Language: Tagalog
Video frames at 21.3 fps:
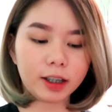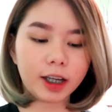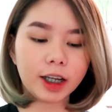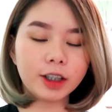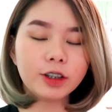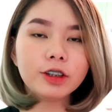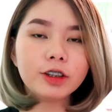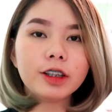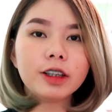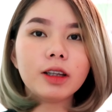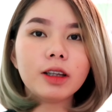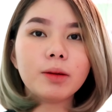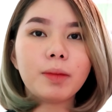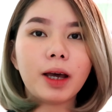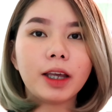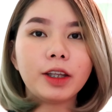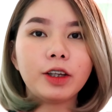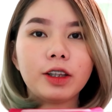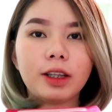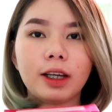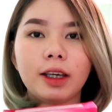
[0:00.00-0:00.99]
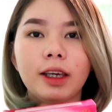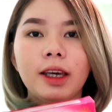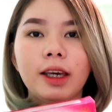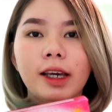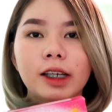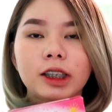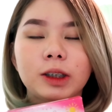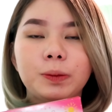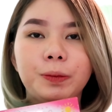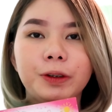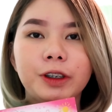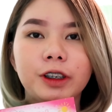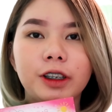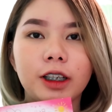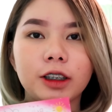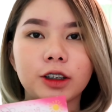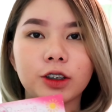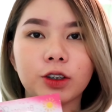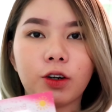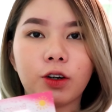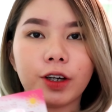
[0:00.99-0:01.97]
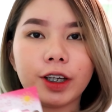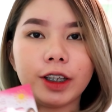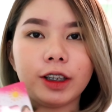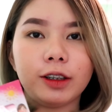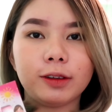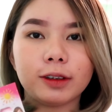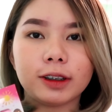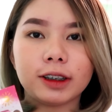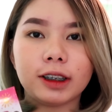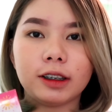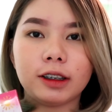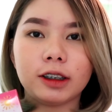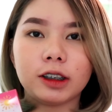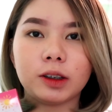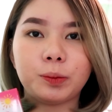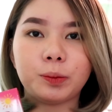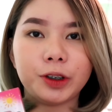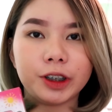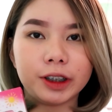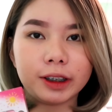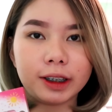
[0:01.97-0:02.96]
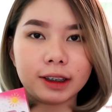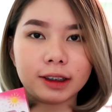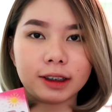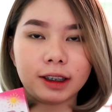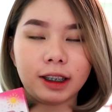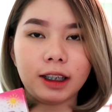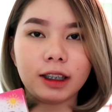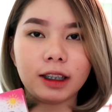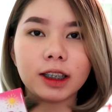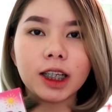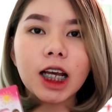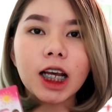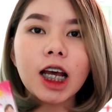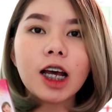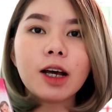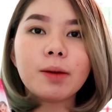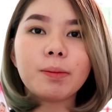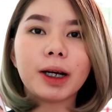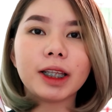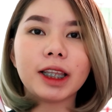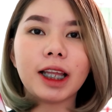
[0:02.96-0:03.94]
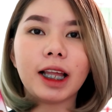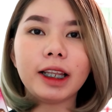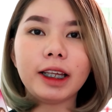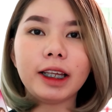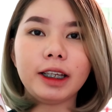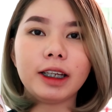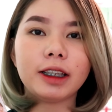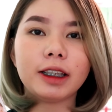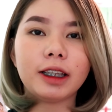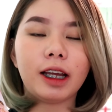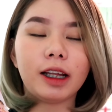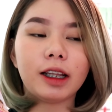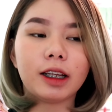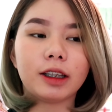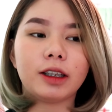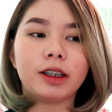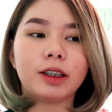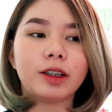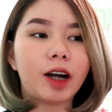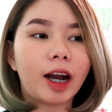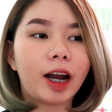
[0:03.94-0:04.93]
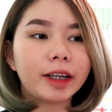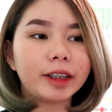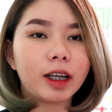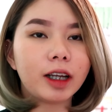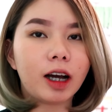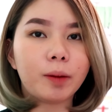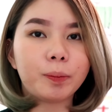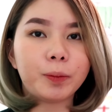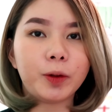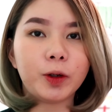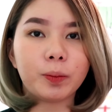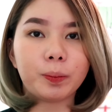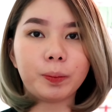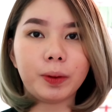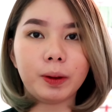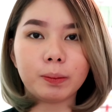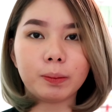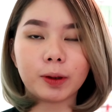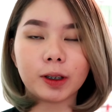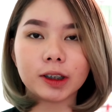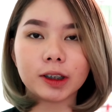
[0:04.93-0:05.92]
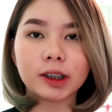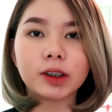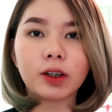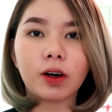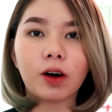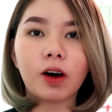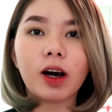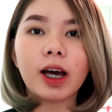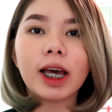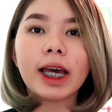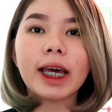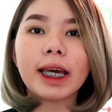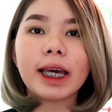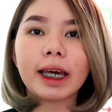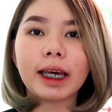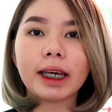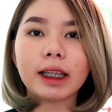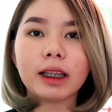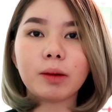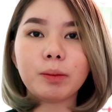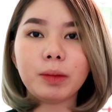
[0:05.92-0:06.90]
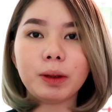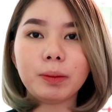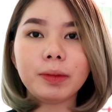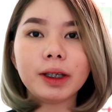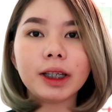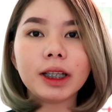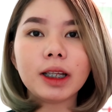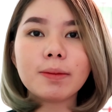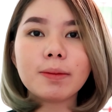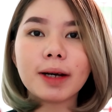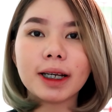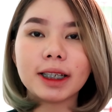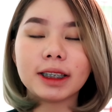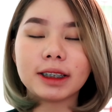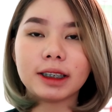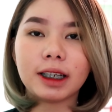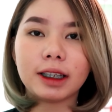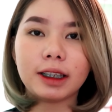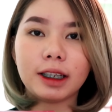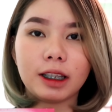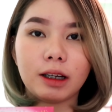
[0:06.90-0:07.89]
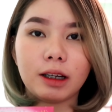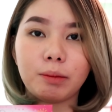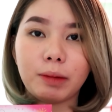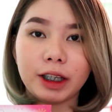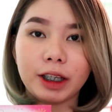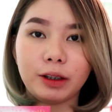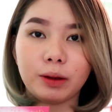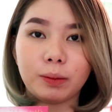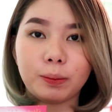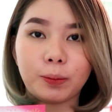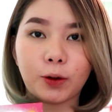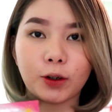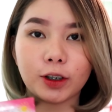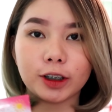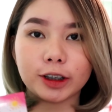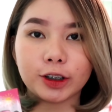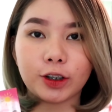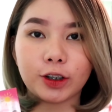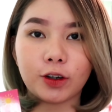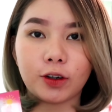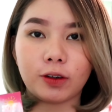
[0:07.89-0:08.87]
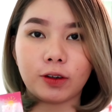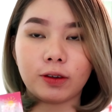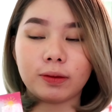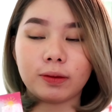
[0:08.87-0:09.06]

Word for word: ganun din naman yung naging experience ko in using this Brilliant Skin. Madali niya din na-dried up yung pimples ko. And nami-minimize niya din naman yung pores ko.